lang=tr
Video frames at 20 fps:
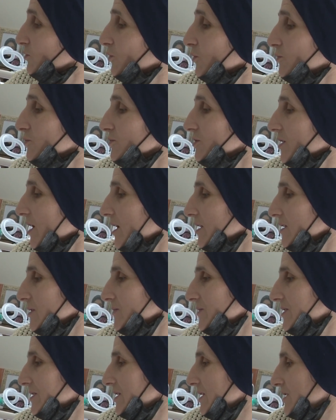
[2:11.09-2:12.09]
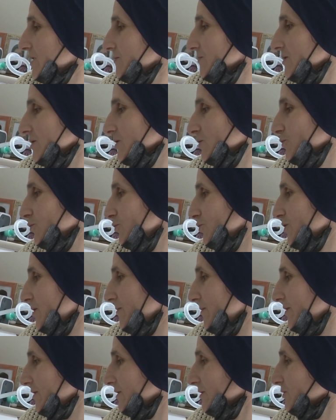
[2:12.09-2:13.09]
9 aydır biz sesimizi
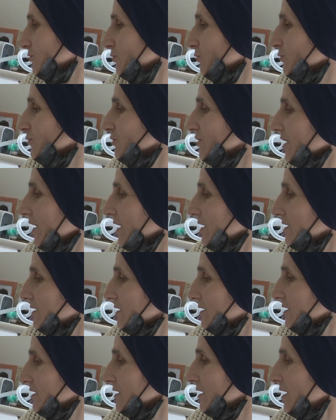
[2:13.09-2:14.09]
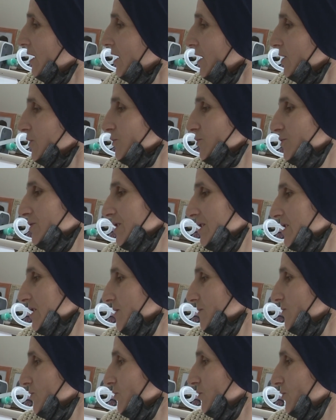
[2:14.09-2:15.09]
duyuramadık. 9 aydır
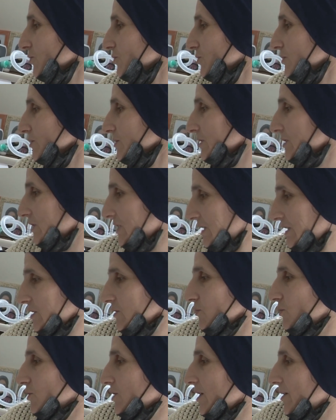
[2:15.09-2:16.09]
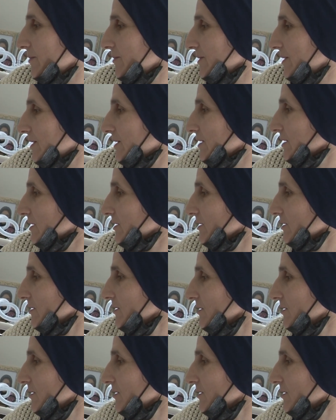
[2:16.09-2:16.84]
%22 olabildik.